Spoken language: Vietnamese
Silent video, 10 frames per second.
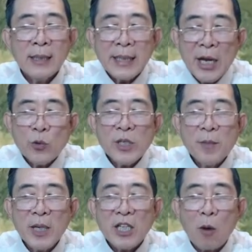Nếu như
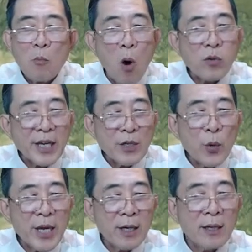bên trong một kỷ
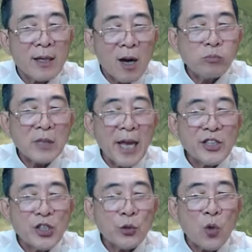nguyên không thể
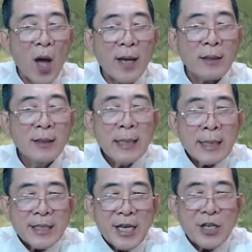siêu thoát,
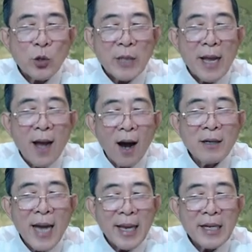chỉ có thể ở
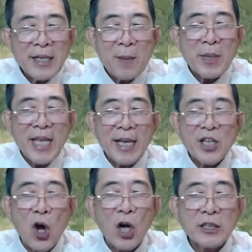đây để mà dày
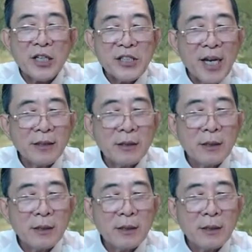dò tới chết.